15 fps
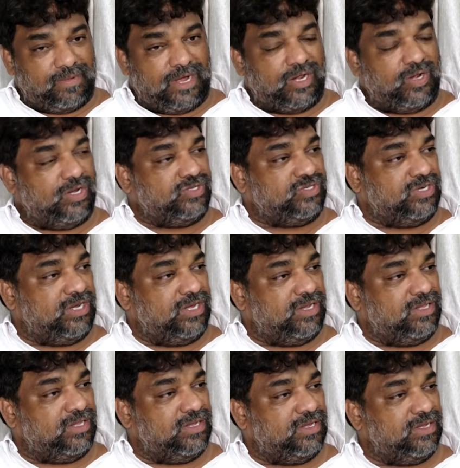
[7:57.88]
అల్లు అర్జున్
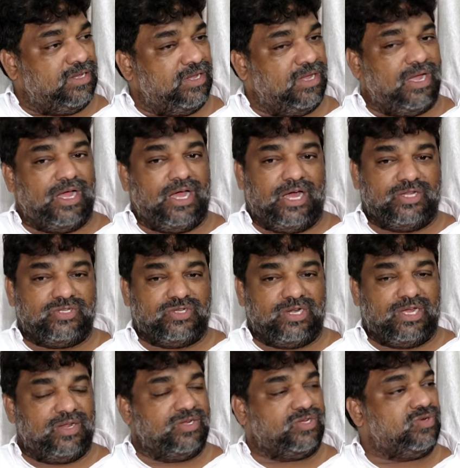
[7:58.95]
గారిది ఆ అర్జున్
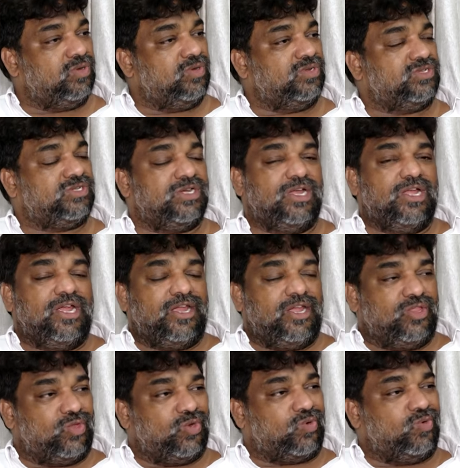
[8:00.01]
గారి ఇష్యూలో నుంచి ఇద్దరు